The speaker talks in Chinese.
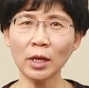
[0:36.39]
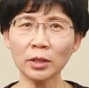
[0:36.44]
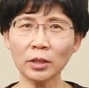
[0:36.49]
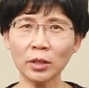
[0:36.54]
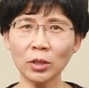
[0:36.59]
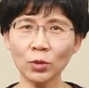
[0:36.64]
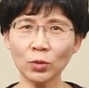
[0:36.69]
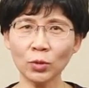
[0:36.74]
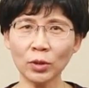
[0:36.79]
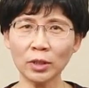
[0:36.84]

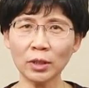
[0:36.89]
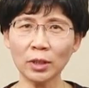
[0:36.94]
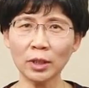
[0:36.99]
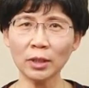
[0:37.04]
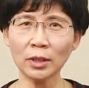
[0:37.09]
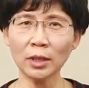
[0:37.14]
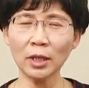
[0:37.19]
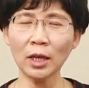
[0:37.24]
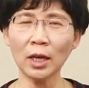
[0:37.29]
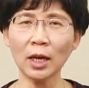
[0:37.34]
气血
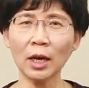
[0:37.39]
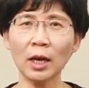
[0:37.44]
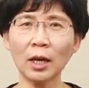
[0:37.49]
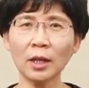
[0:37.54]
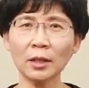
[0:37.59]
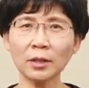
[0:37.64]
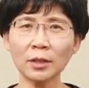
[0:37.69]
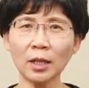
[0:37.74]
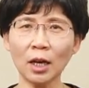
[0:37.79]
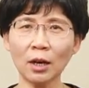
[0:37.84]
津液、
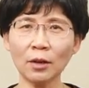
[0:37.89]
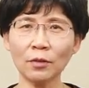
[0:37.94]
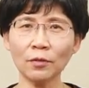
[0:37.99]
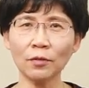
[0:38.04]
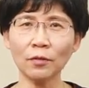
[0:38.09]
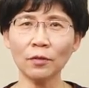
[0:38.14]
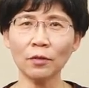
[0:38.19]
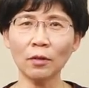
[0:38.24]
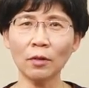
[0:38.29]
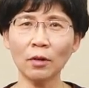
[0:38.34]
脏
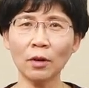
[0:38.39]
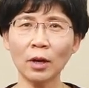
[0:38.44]
腑、